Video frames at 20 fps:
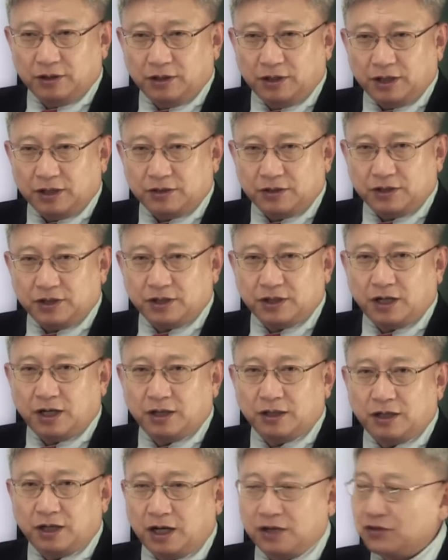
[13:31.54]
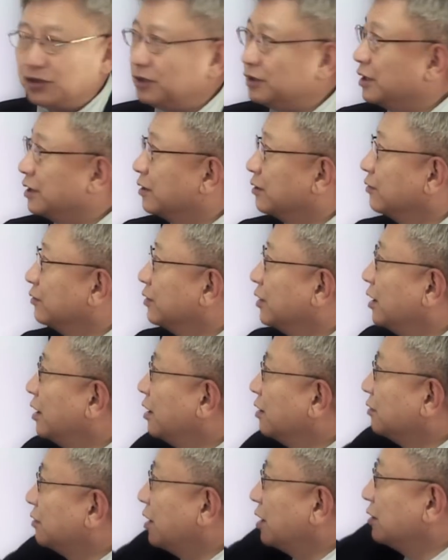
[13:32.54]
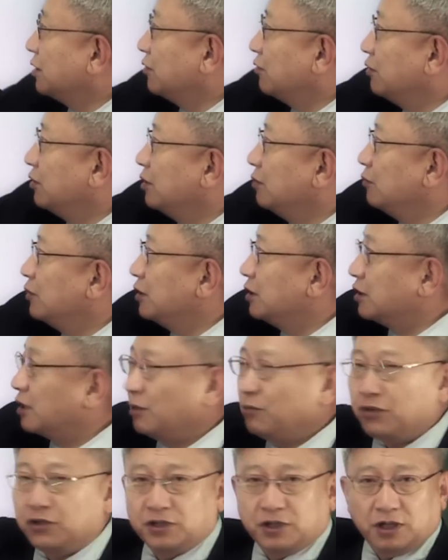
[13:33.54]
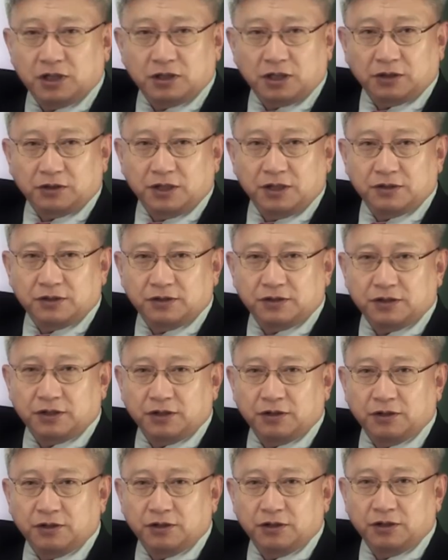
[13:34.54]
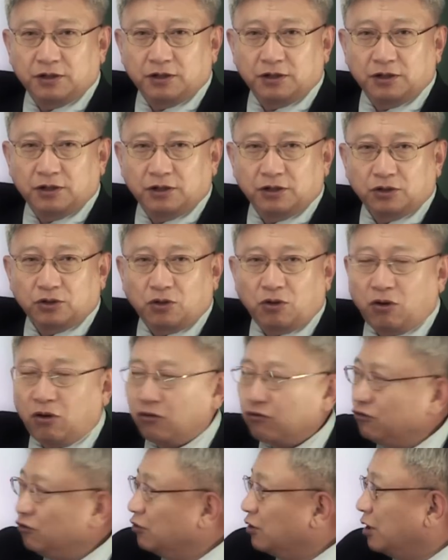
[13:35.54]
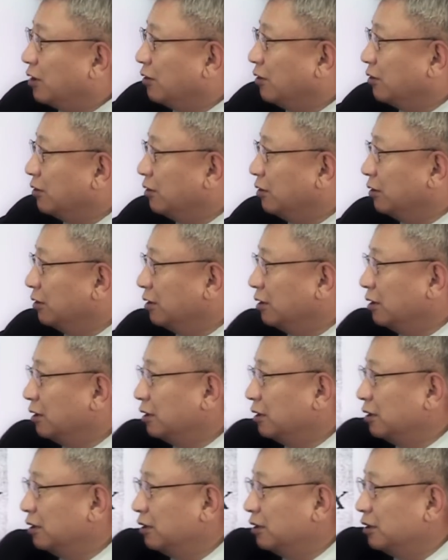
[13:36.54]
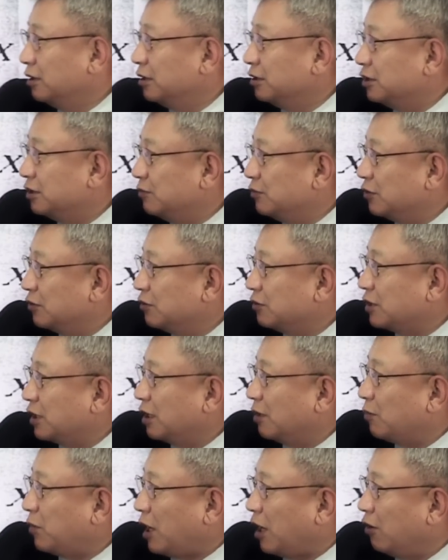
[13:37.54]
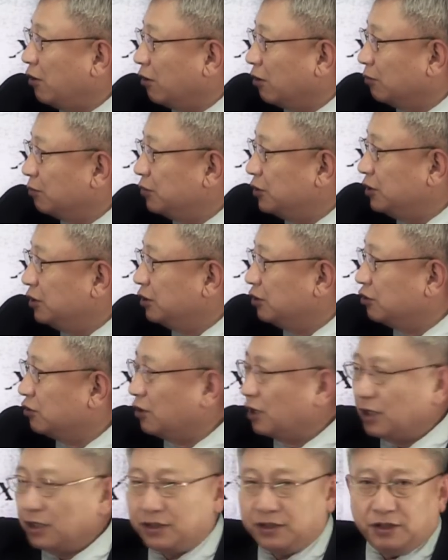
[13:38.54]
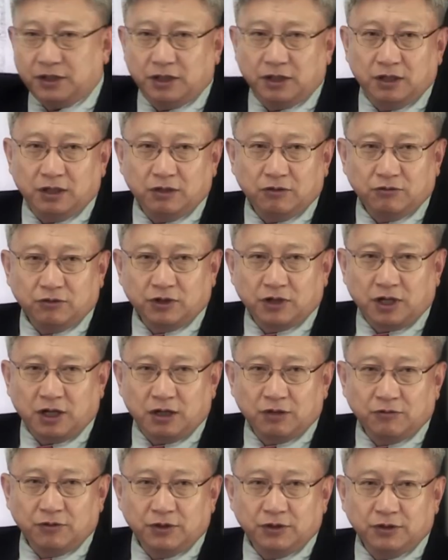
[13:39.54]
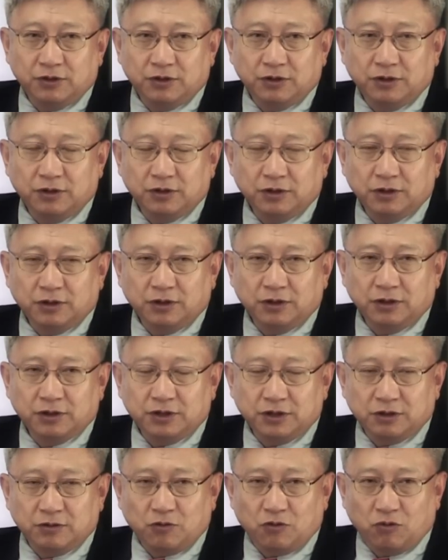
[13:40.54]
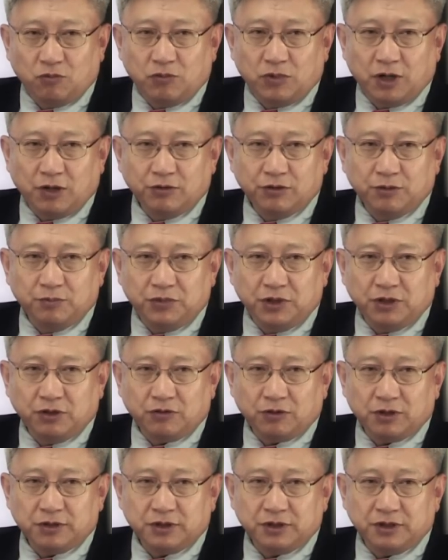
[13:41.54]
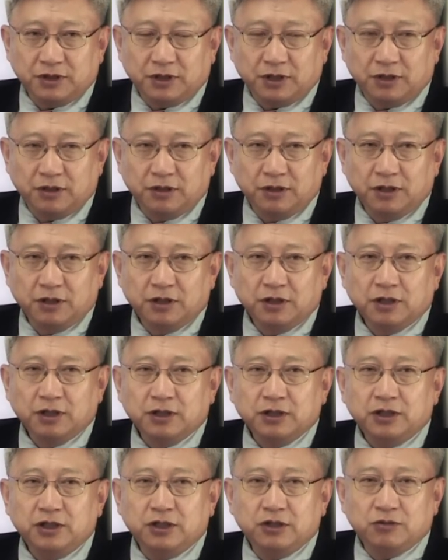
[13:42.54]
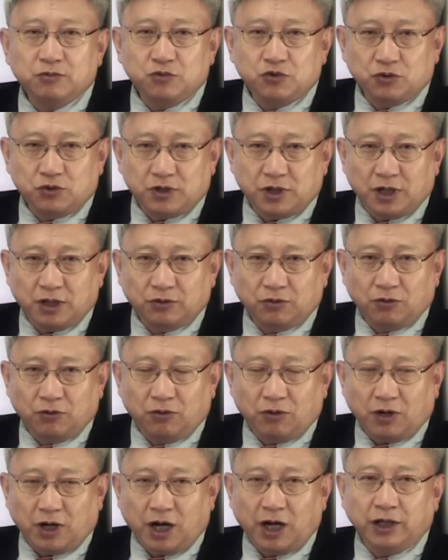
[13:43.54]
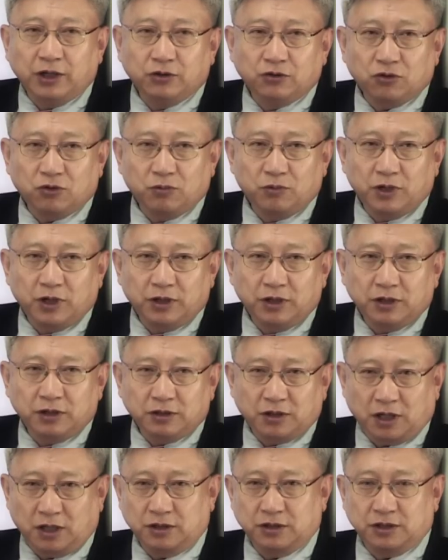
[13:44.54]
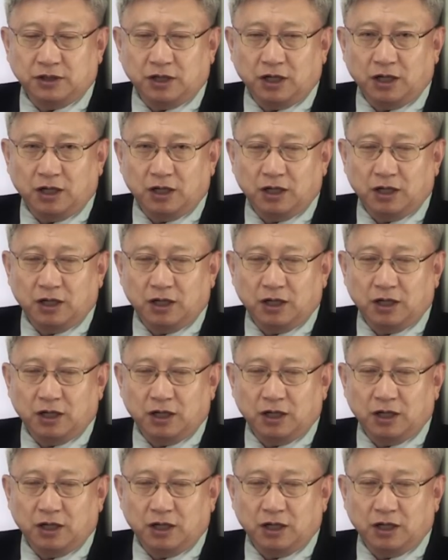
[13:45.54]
그래서 시간을 알 수 있다는 건데 그 당시에도 이미 시간 표시까지 다 돼 있었어요. 더 훌륭한 거는 심전도상의 파형, PQRST, 우리가 알고 있는 지금 공부하고 있는 PQRST라는 이름조차도 아인토벤이 그 당시에